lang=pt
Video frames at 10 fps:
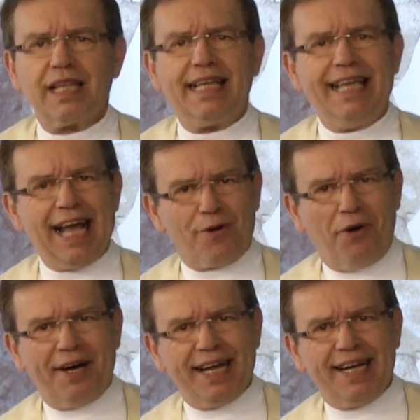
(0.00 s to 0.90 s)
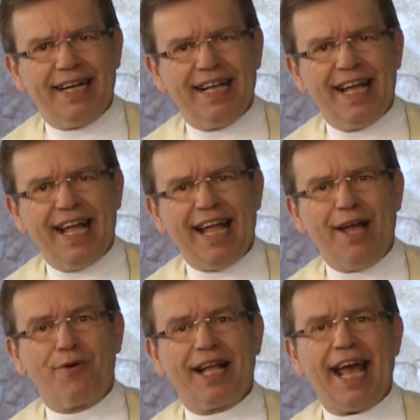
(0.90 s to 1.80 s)
E agora
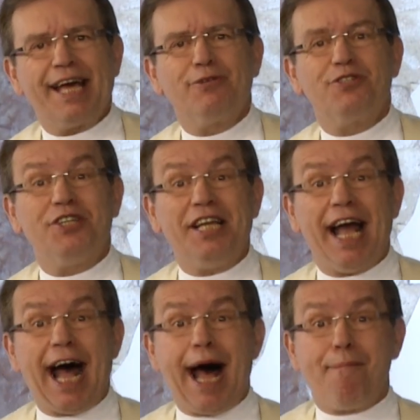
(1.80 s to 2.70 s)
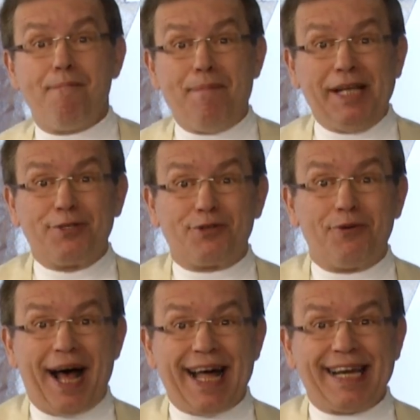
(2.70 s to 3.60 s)
eu quero te
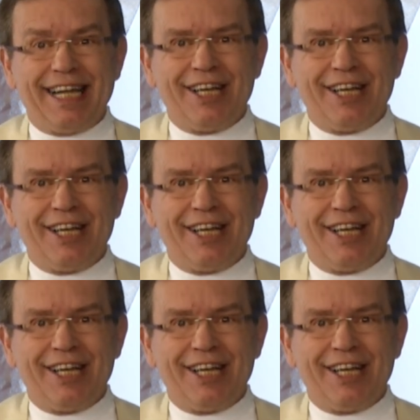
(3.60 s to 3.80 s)
abençoar